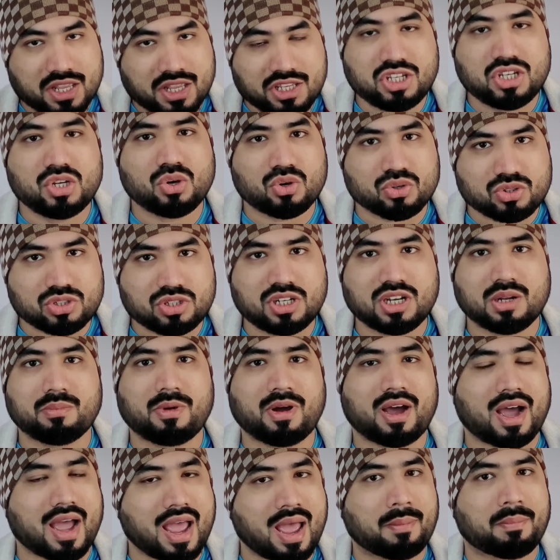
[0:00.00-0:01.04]
জিও
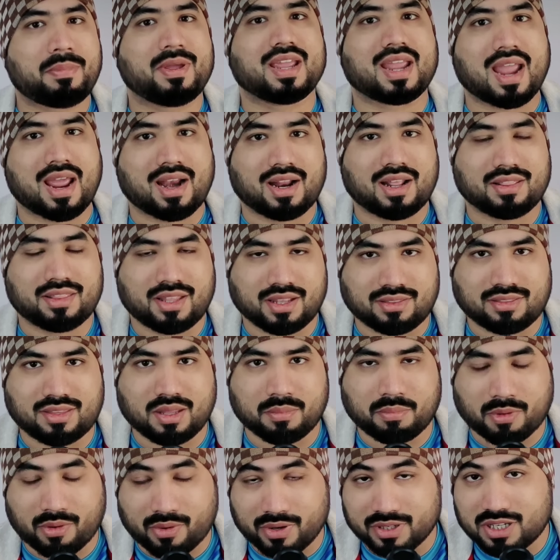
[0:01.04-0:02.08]
সিনেমা অ্যাপে খেলা দেখতে
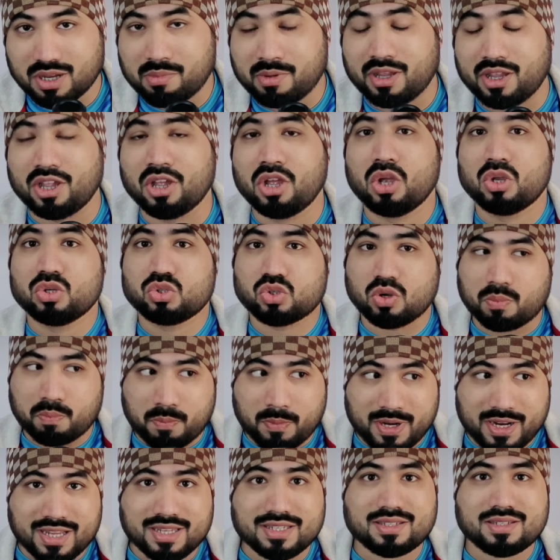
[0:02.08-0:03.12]
পাওয়া যাবে সো
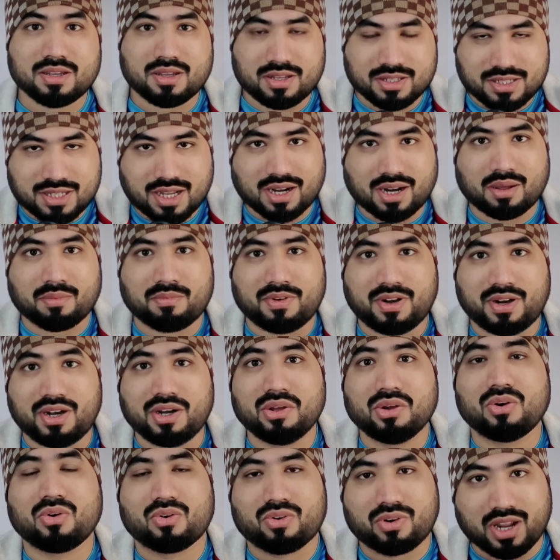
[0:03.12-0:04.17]
প্লিজ যারা
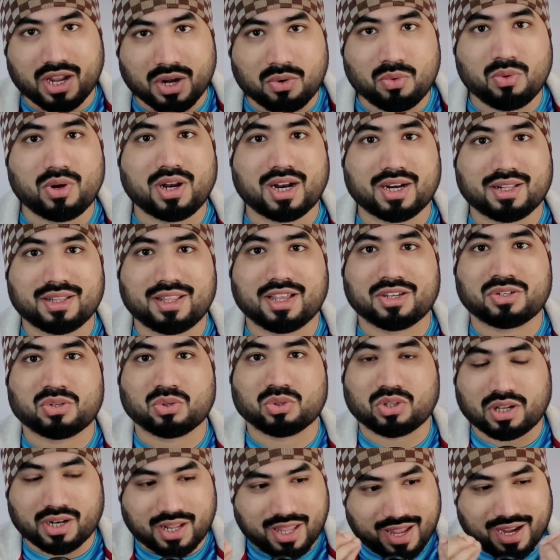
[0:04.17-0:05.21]
ভিডিও রেগুলার দেখছো
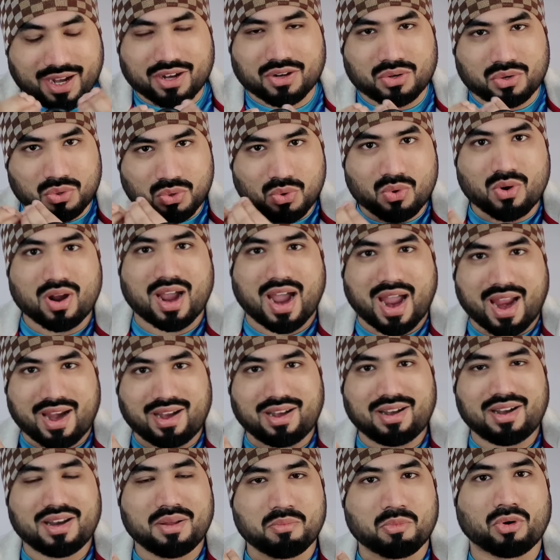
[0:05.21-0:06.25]
তারা একটু
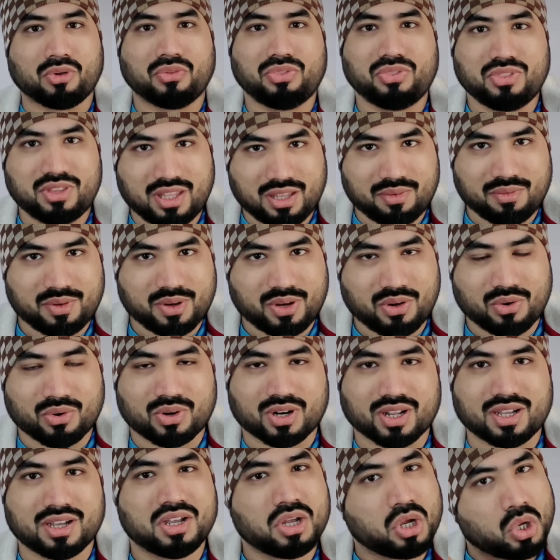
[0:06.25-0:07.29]
কাইন্ডলি মন দিয়ে
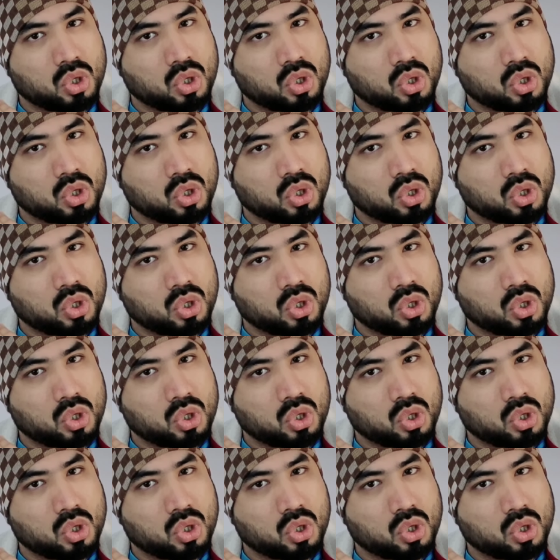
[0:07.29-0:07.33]
ভিডিওটা